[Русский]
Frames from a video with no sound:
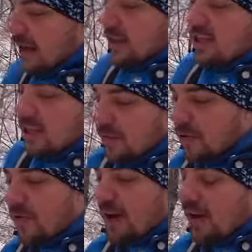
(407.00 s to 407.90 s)
отошли
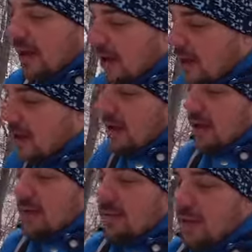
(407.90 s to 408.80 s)
буквально
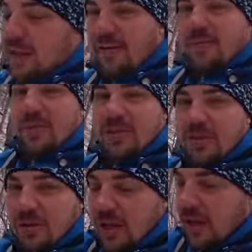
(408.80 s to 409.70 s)
метров 500